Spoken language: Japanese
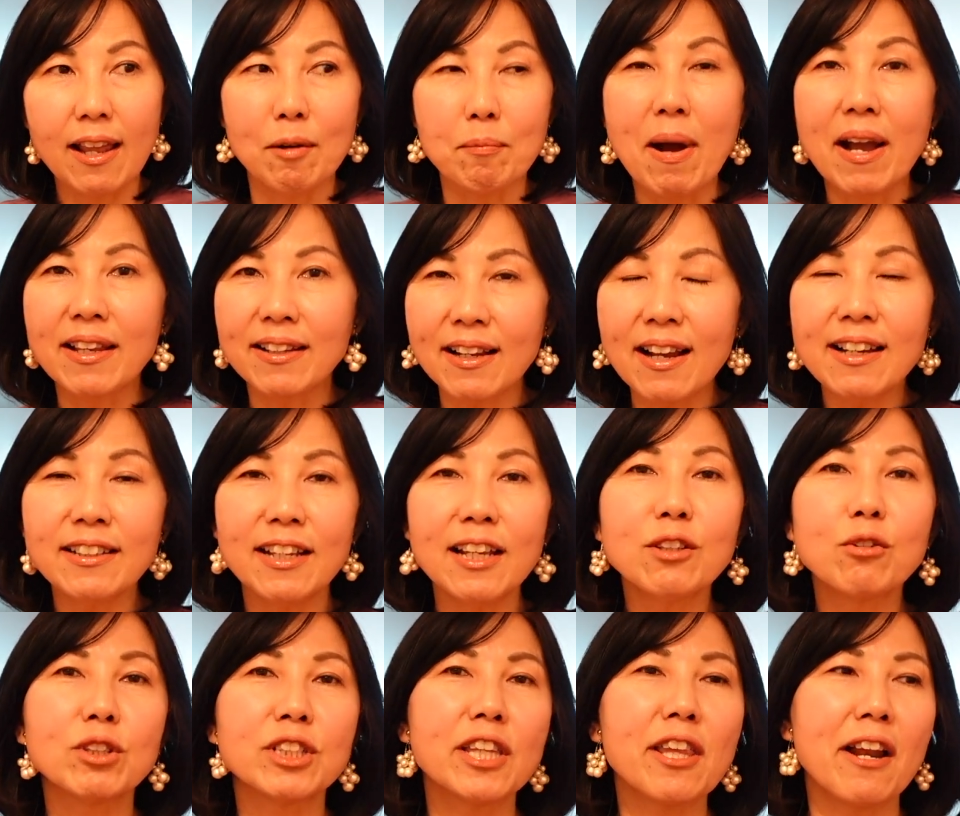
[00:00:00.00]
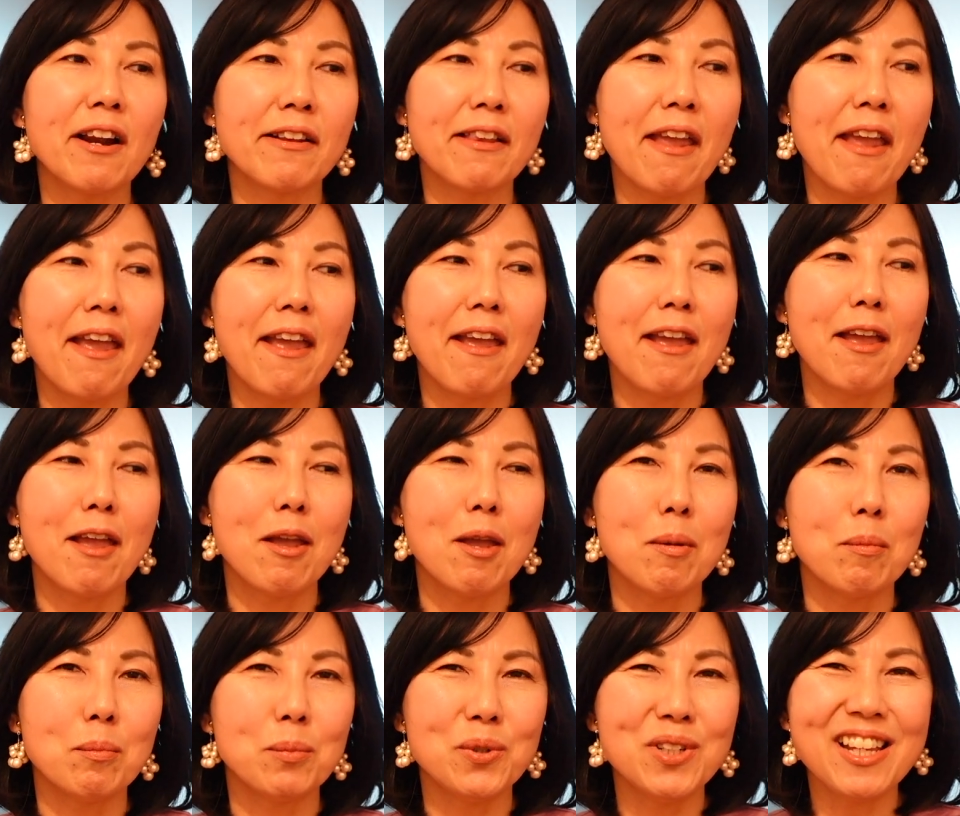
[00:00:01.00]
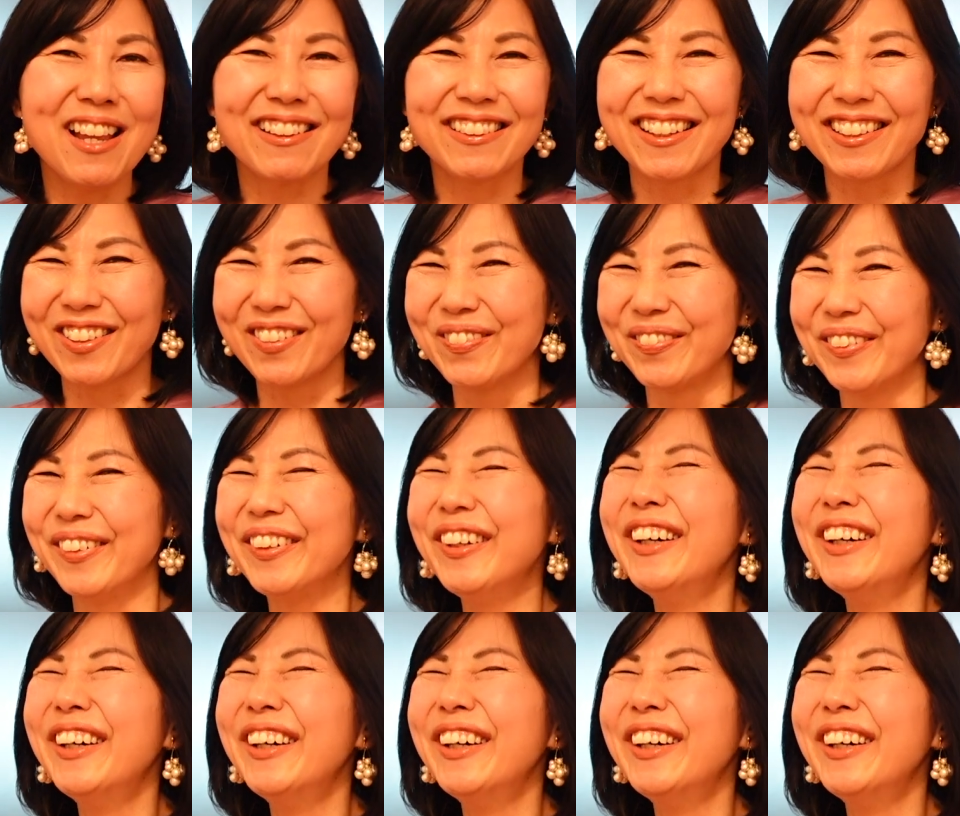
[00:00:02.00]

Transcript: 毎回デートしてたらね無理やったと思う